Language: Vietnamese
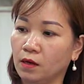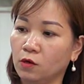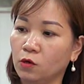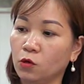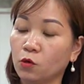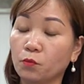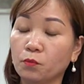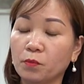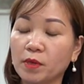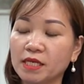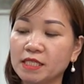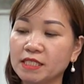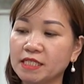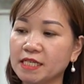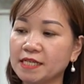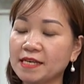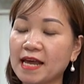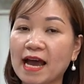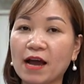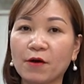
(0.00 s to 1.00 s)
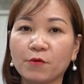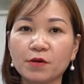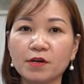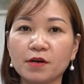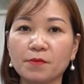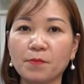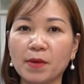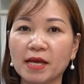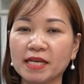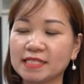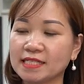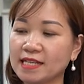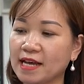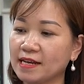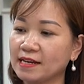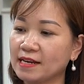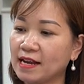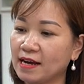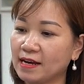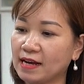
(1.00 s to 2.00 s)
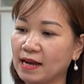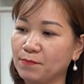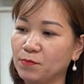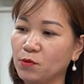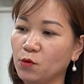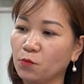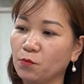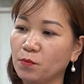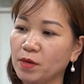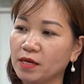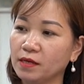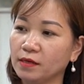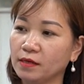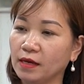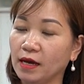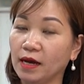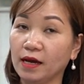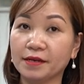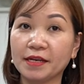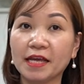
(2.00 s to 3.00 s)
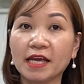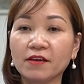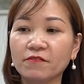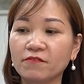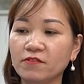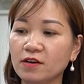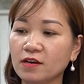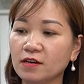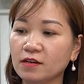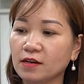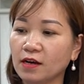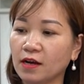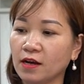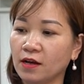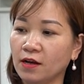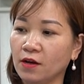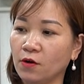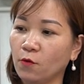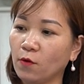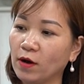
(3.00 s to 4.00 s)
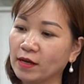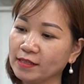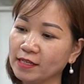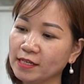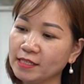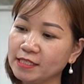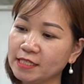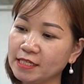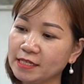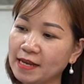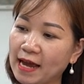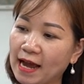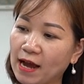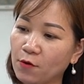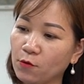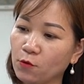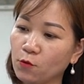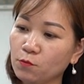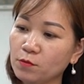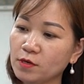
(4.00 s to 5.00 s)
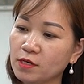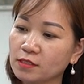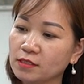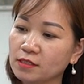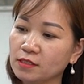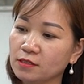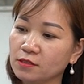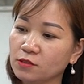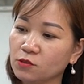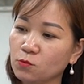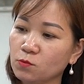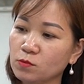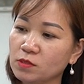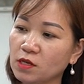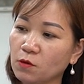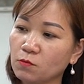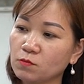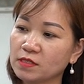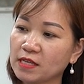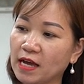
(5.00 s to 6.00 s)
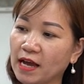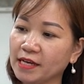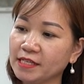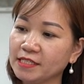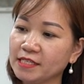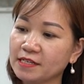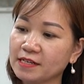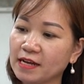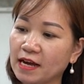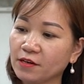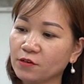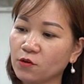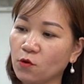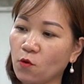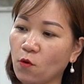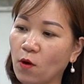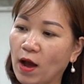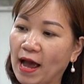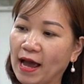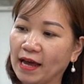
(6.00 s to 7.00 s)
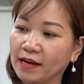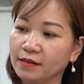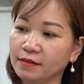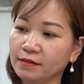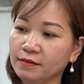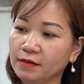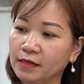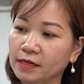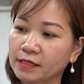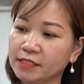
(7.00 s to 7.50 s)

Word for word: Lục bình chỉ đào được mệnh danh là cặp lục bình à, đế vương Họa tiết chỉ đào cũng được sử dụng rộng rãi trên các đồ án,